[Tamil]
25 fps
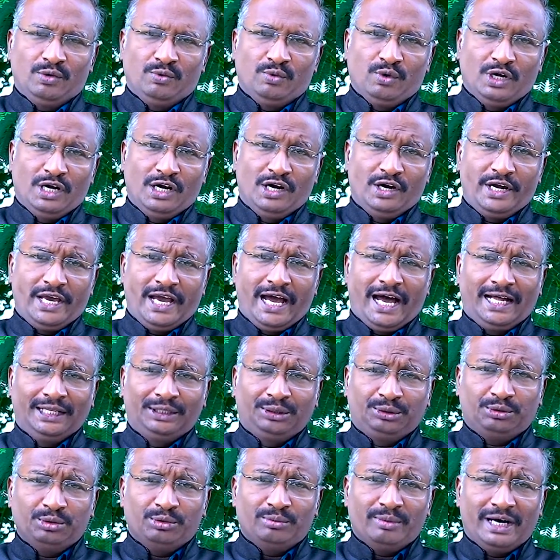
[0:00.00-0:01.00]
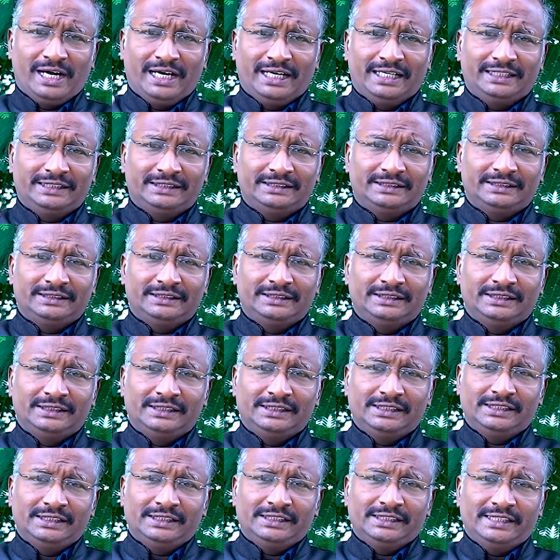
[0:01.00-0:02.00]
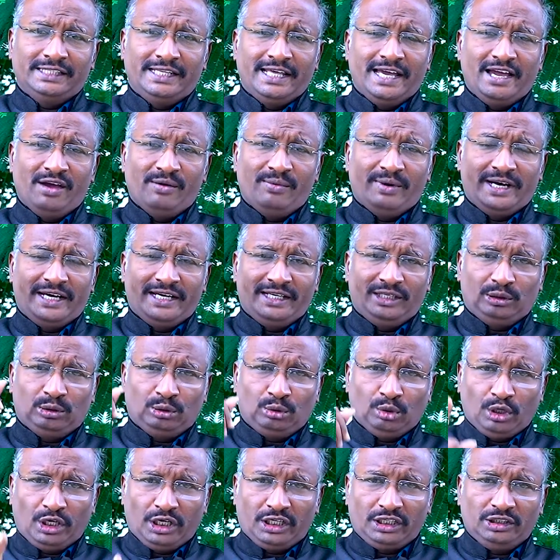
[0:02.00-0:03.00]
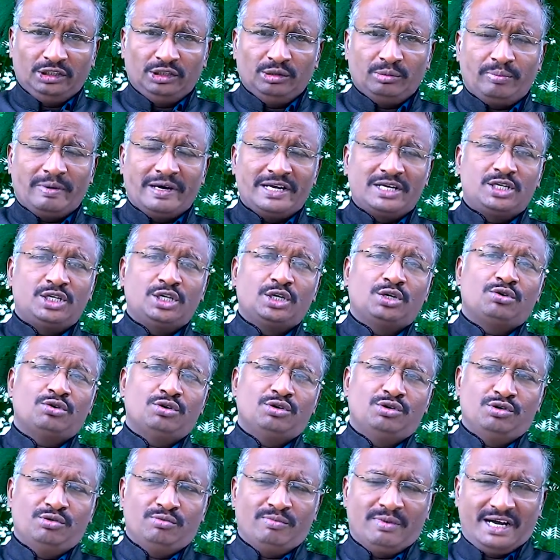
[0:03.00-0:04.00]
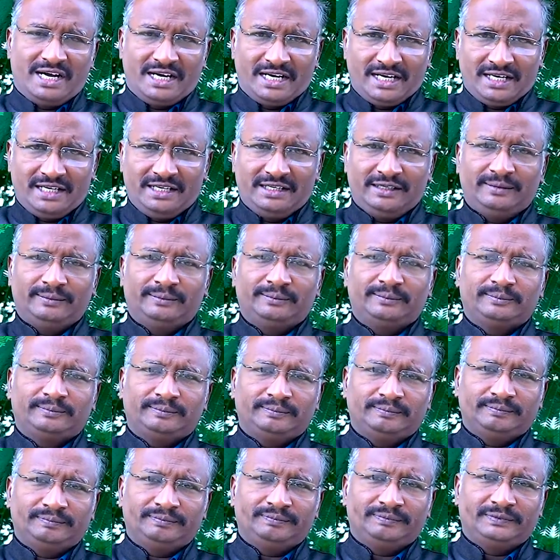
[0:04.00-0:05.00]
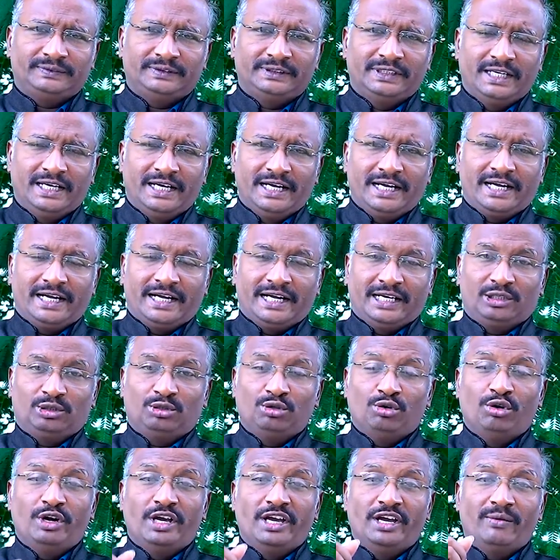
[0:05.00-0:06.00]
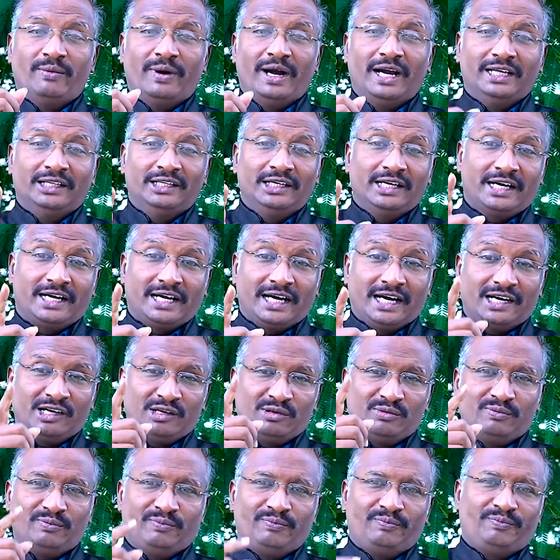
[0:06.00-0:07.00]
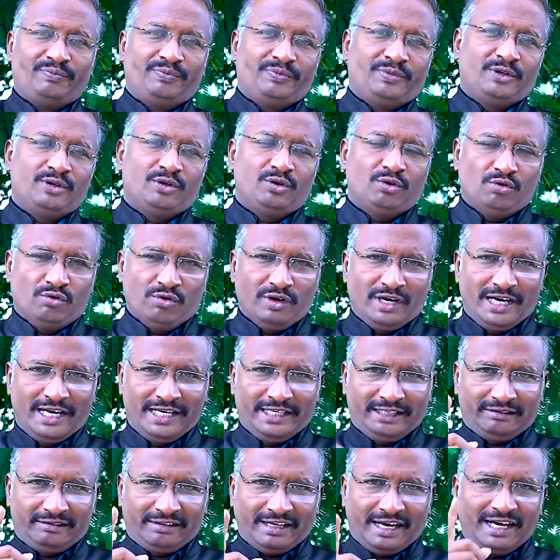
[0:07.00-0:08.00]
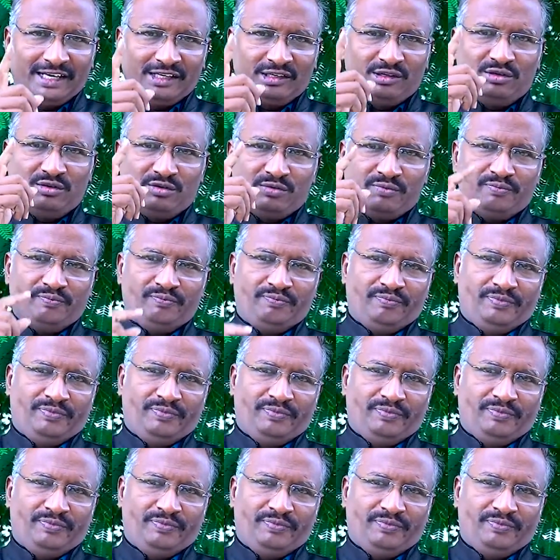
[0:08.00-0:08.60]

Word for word: உங்களுடைய ஆத்துமா தேவனை தொடர்ந்து பற்றி கொள்ளுமானால் கத்தருடைய வலது கரம் உங்களை தாங்கும்